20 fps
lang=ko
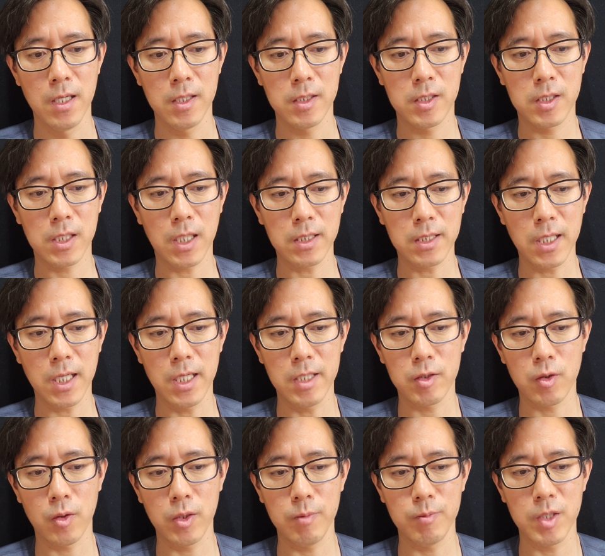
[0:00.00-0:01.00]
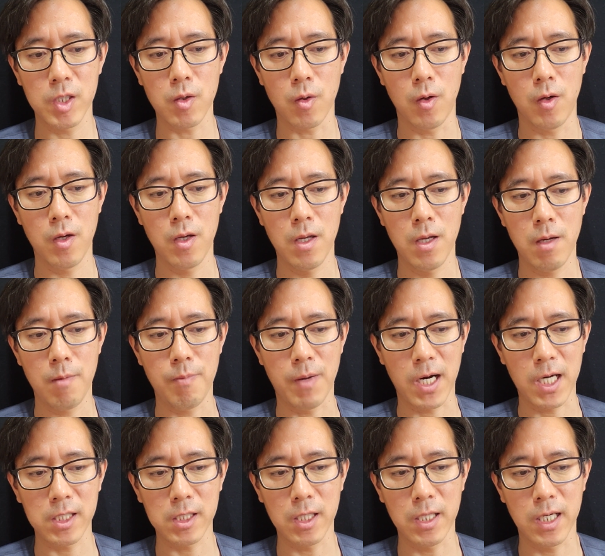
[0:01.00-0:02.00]
시장 생활도 힘들고
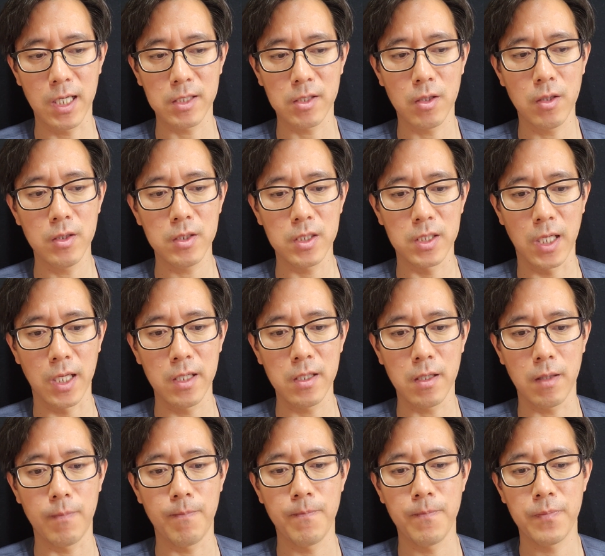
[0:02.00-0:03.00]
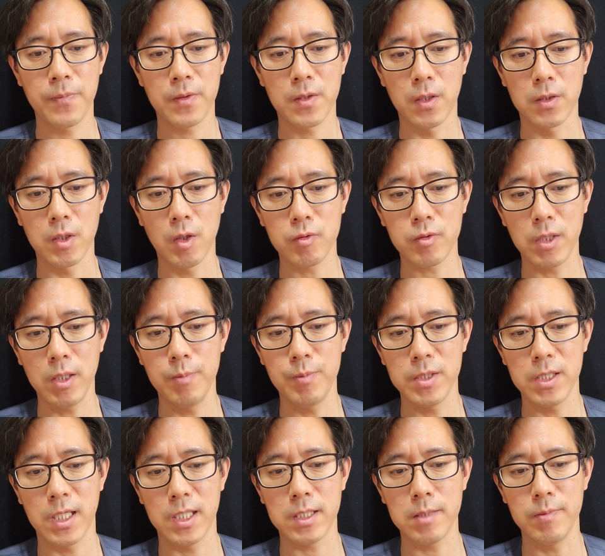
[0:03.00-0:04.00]
바깥에 나가서 지내는 건 더더욱더
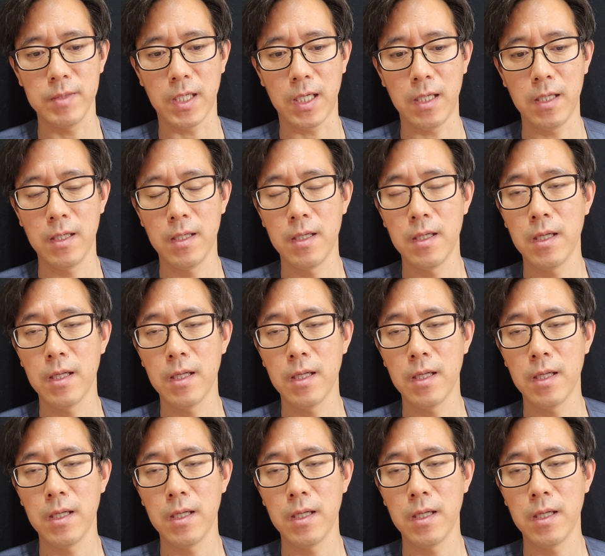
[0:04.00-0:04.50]
힘든 것 같습니다.